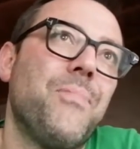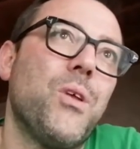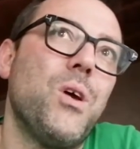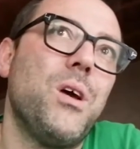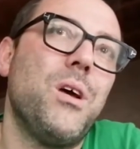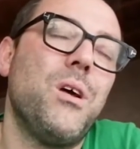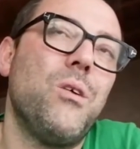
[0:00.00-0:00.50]

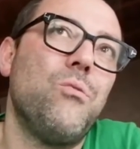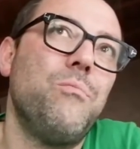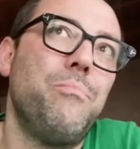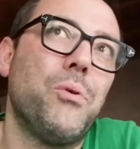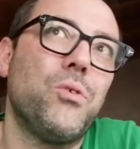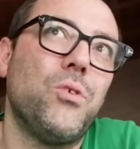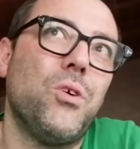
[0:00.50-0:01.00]
eh, un
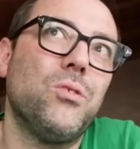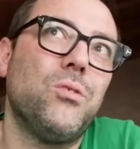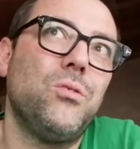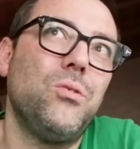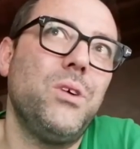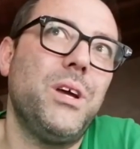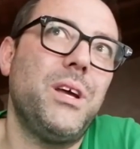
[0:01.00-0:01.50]

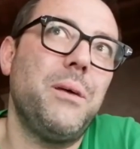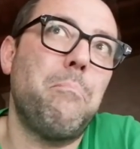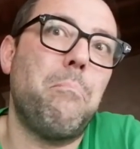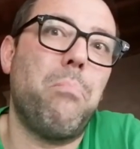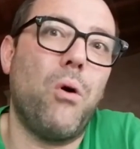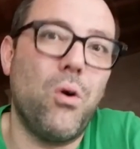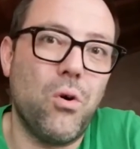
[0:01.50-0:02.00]
prodotto che
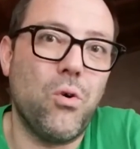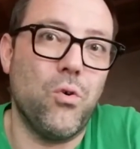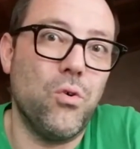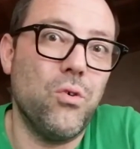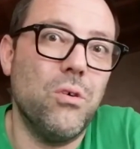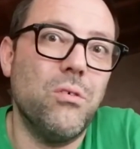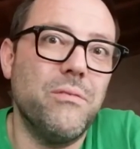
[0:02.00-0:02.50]

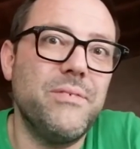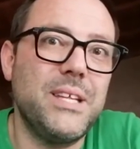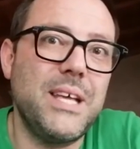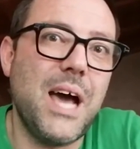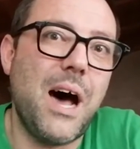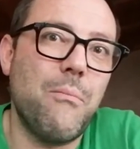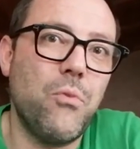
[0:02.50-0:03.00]
poco
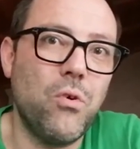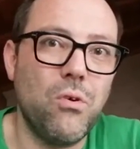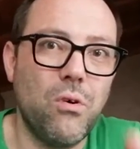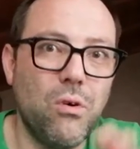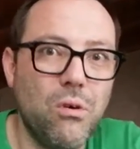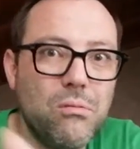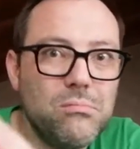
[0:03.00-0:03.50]

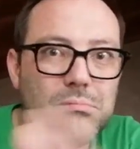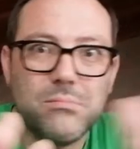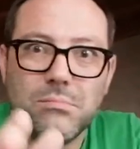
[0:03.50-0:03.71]
vediamo